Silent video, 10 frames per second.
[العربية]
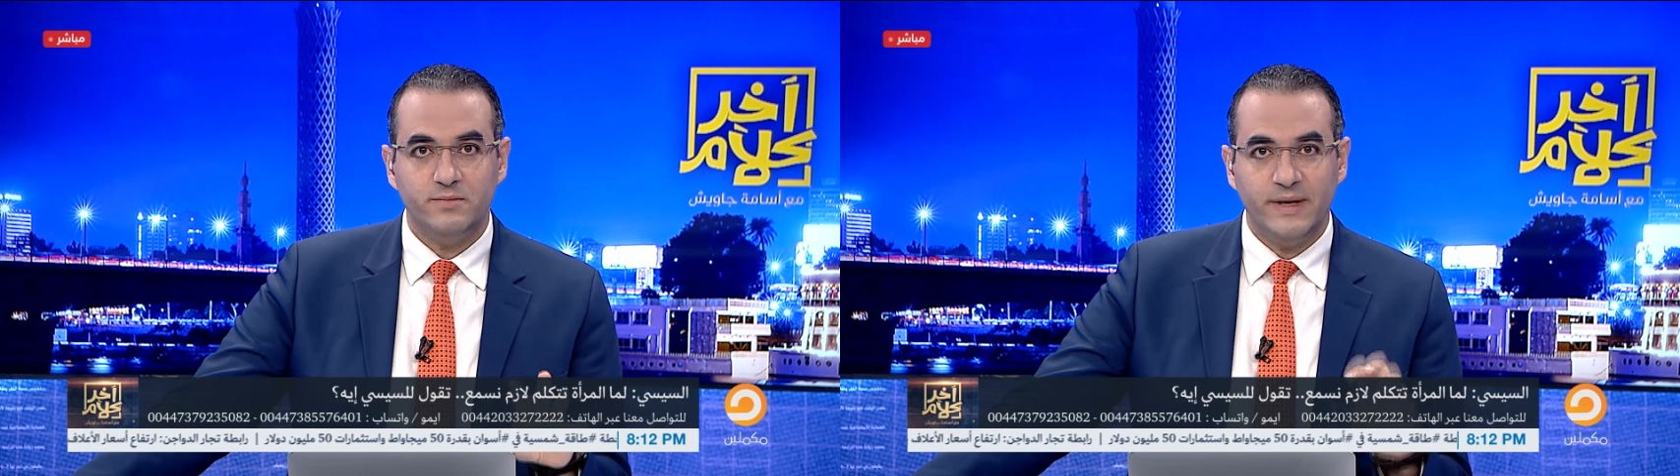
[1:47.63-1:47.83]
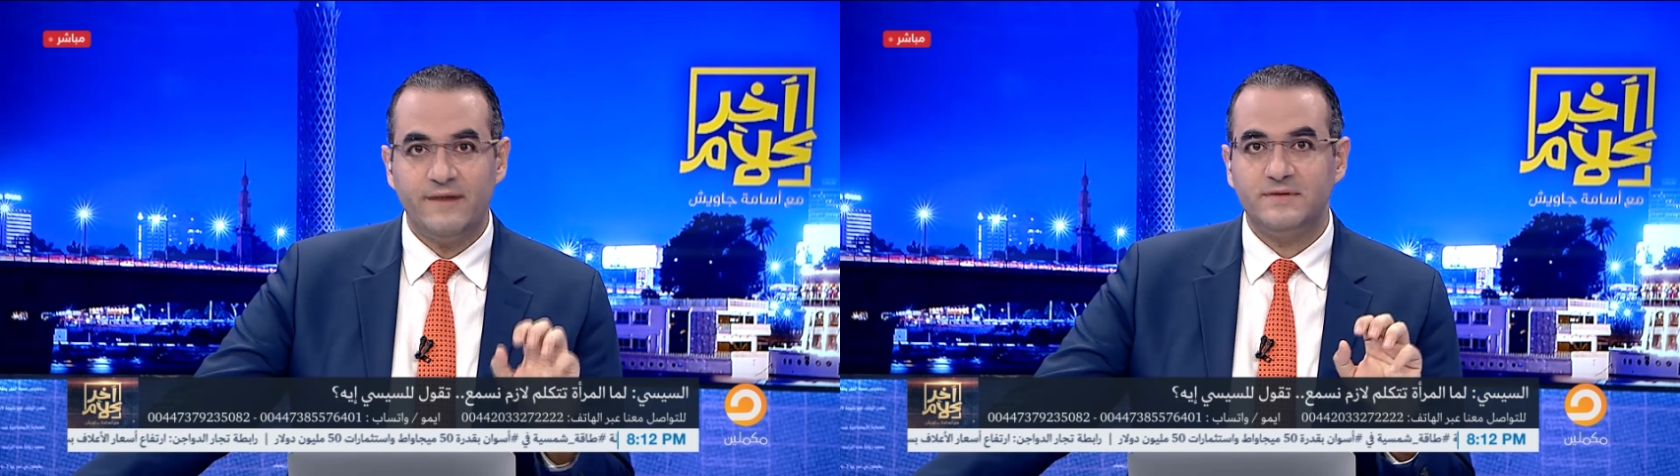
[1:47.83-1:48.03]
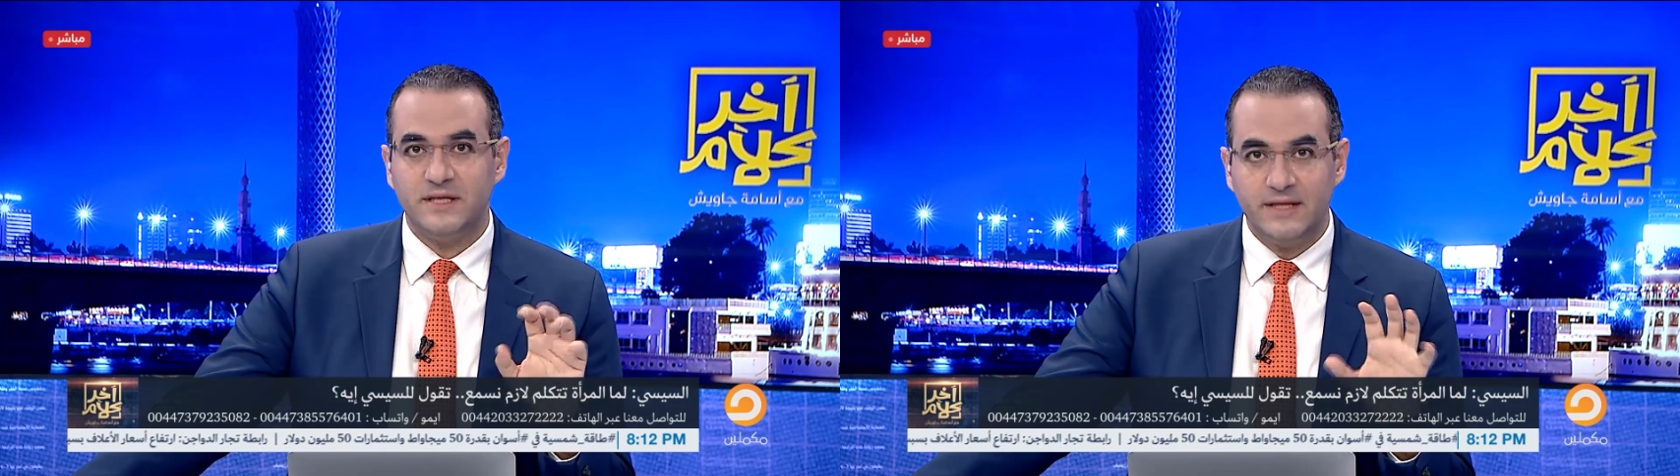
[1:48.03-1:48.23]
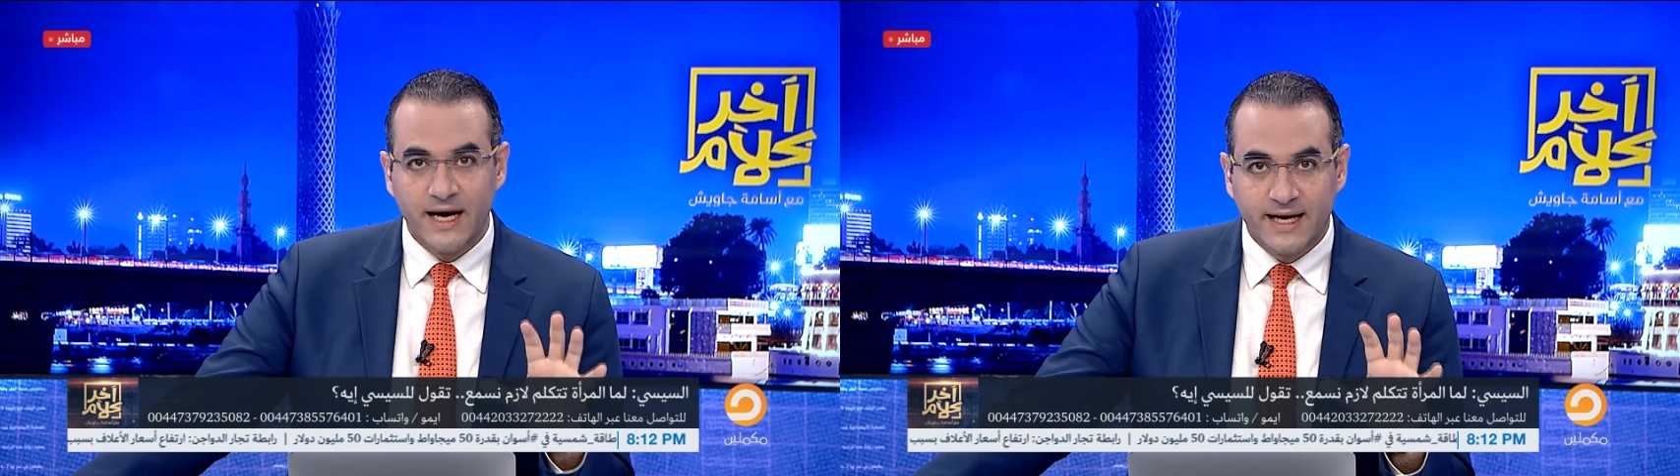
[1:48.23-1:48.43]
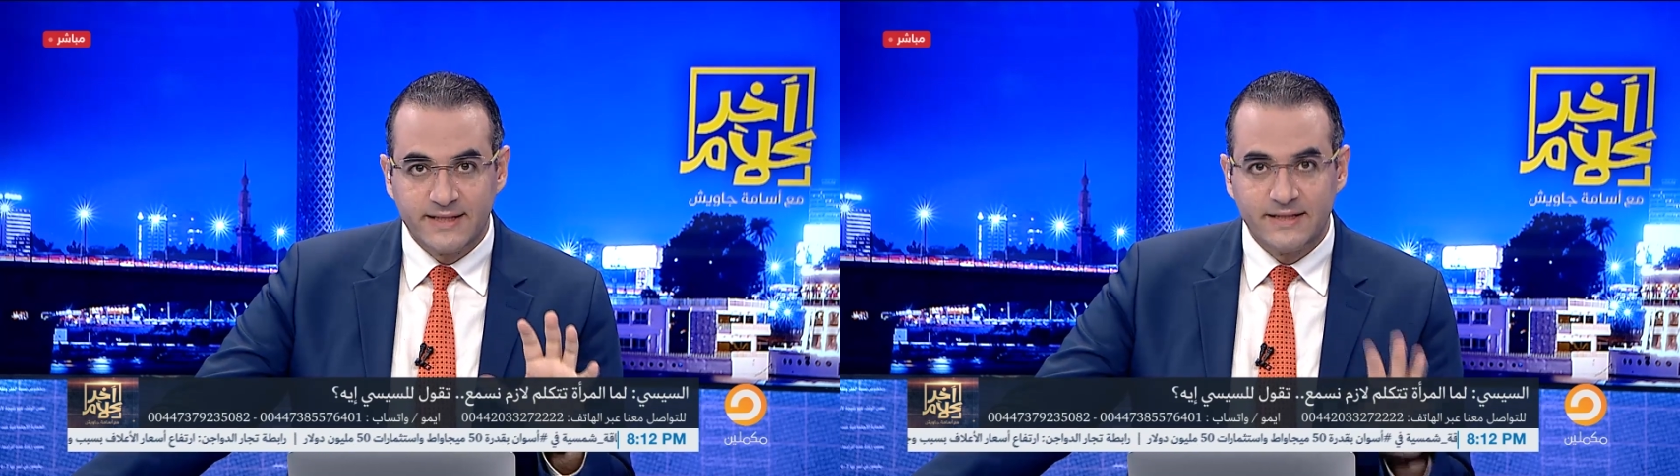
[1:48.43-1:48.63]
بنفس
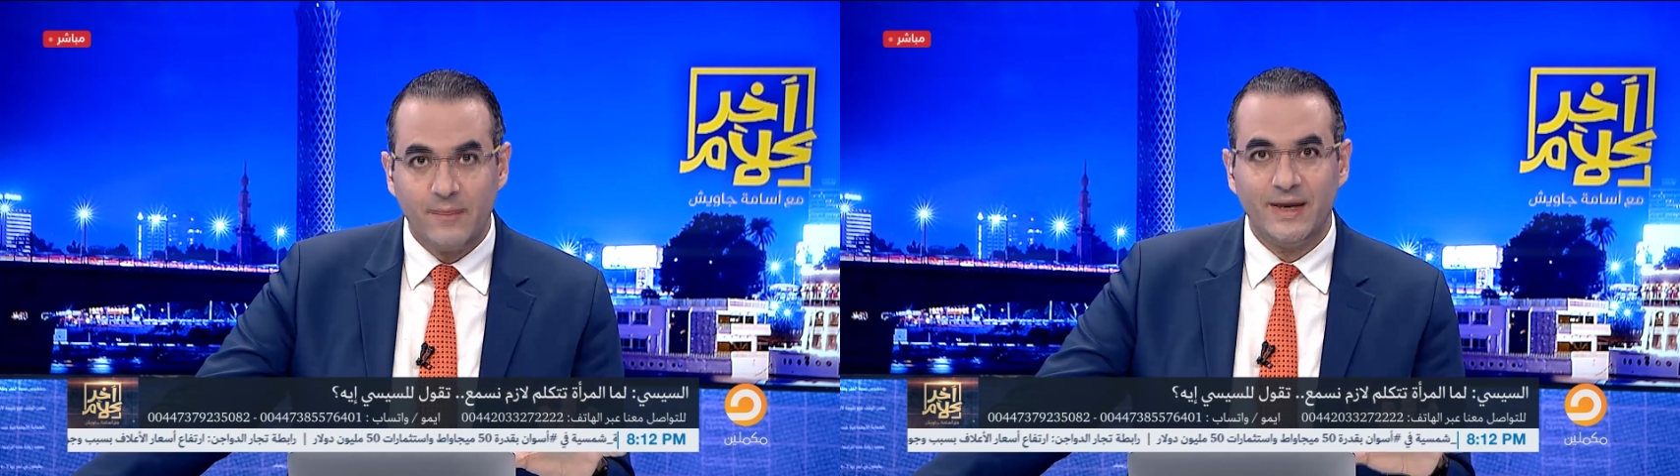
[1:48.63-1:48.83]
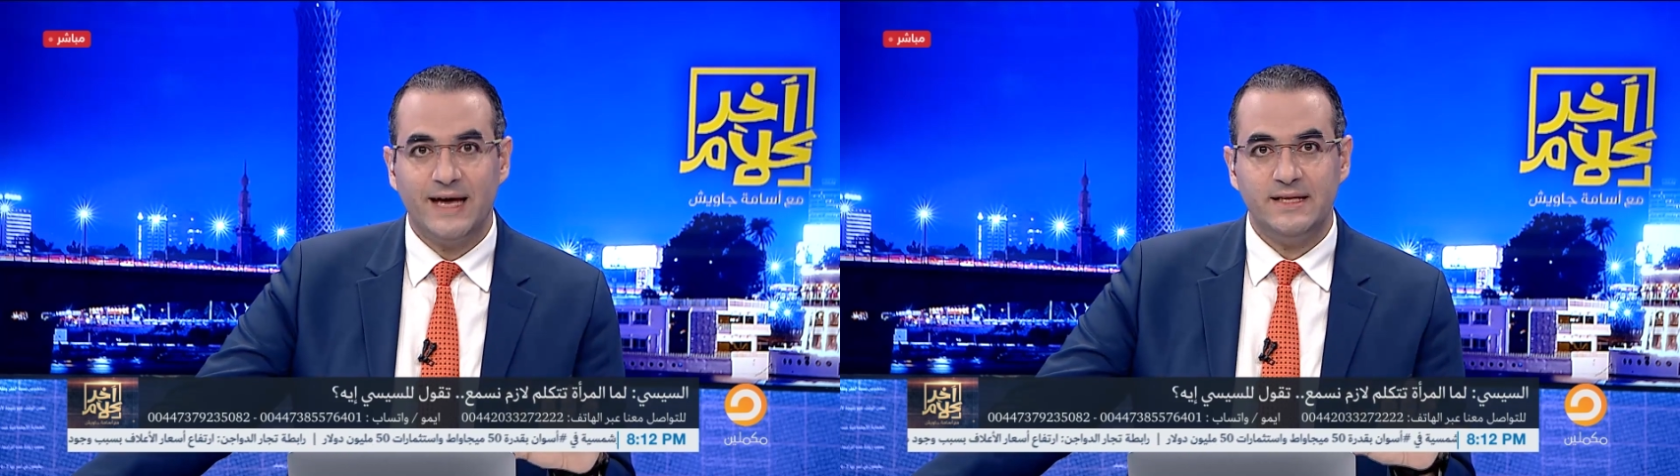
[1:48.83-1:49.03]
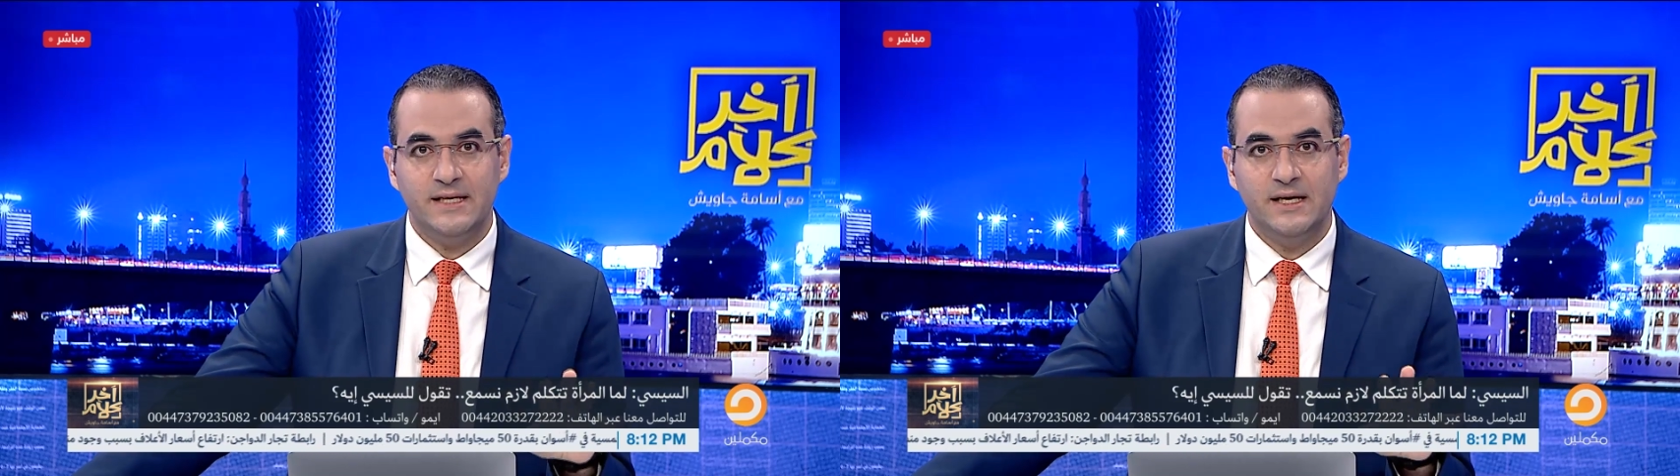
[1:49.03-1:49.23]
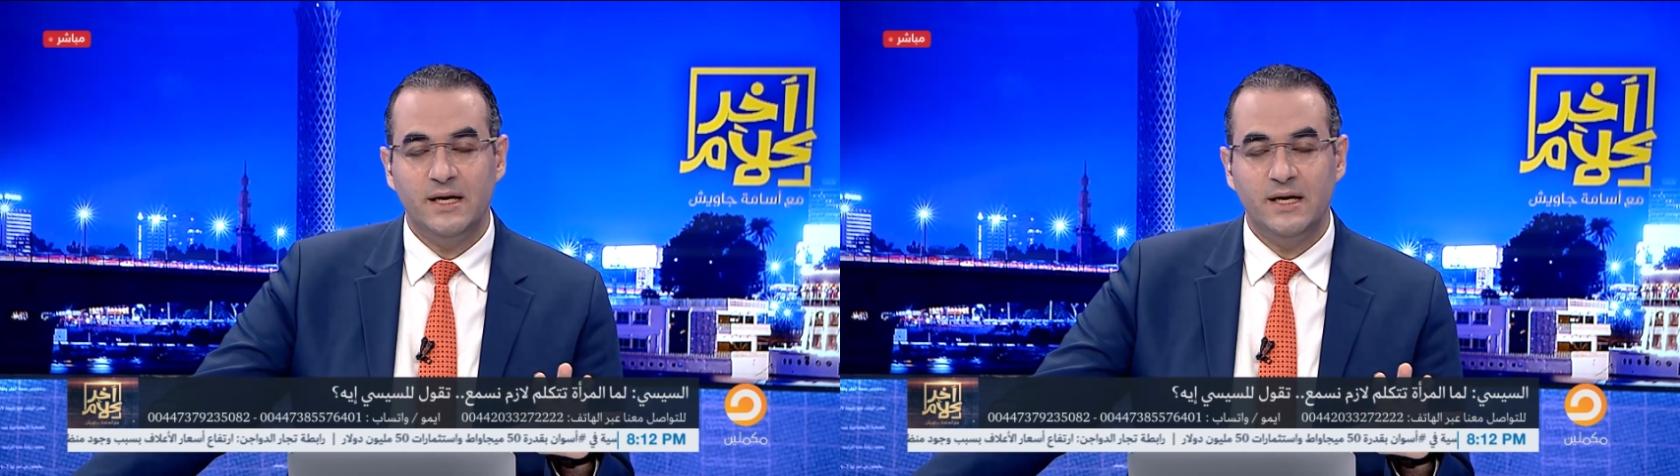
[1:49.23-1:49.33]
الضحكه السمجه دي